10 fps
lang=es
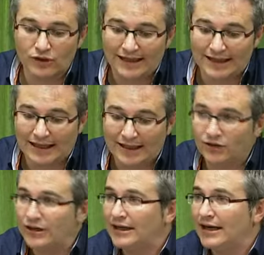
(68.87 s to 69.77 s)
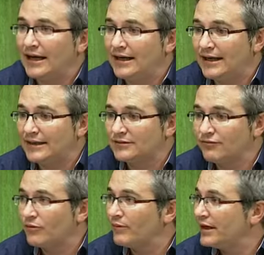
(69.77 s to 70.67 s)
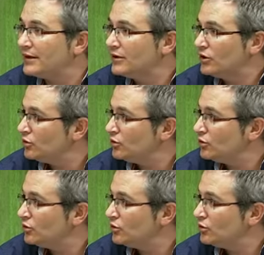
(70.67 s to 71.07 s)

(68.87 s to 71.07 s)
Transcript: alcalainos y alcalainas que se formen